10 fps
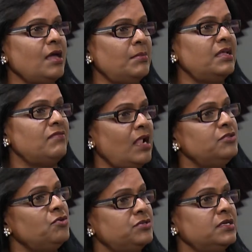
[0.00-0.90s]
தமிழர்
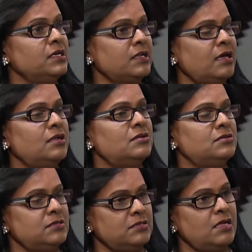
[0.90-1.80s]
வாழ்ந்து கொண்டு வாழ்ந்து கொண்டு
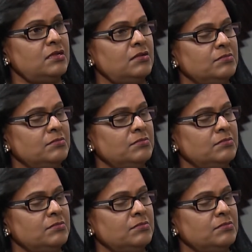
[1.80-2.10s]
இருக்கிறார் பிறகு